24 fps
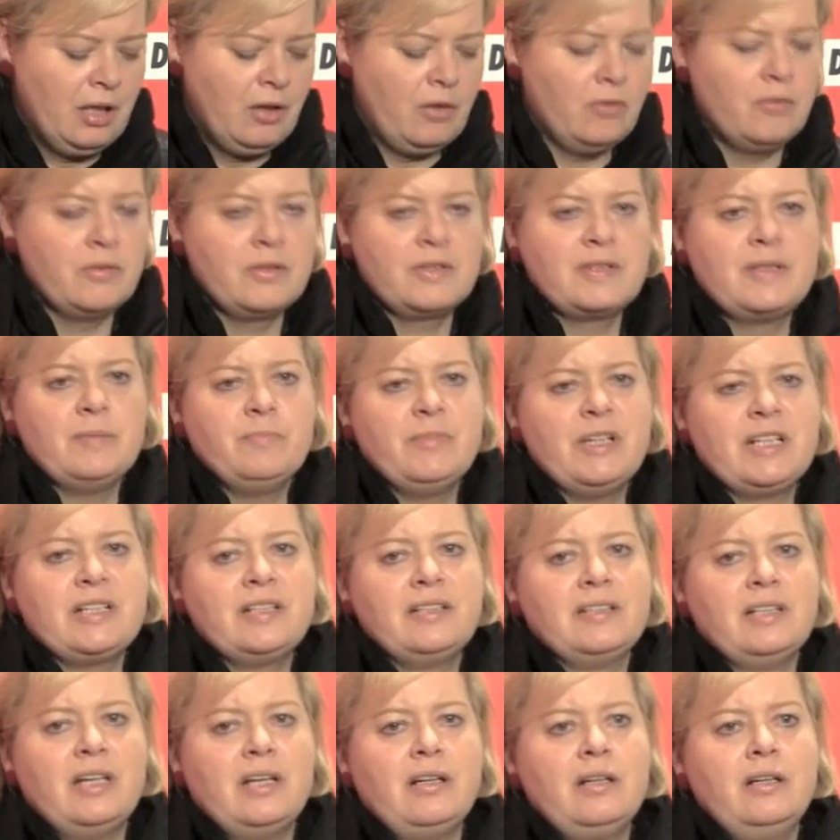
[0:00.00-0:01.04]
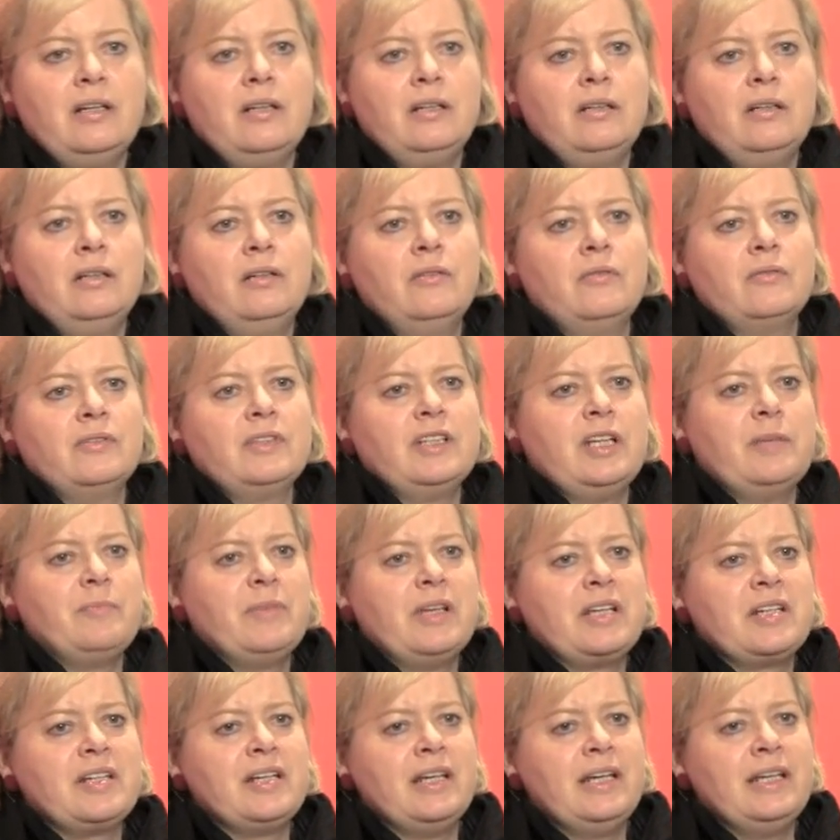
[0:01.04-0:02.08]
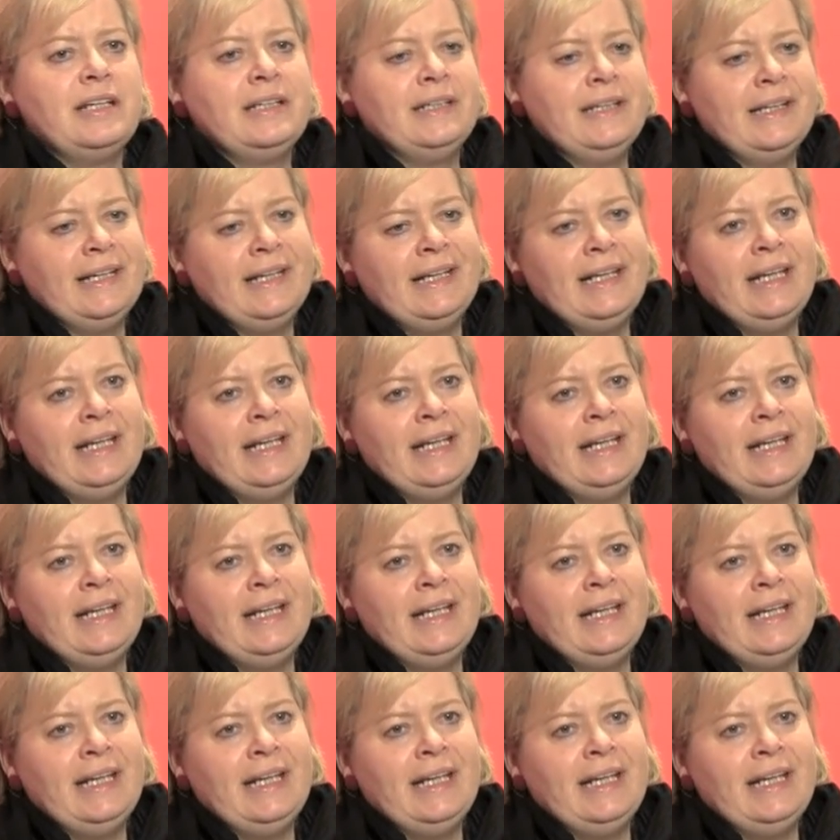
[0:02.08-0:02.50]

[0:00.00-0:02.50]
und Sympathisanten unserer Partei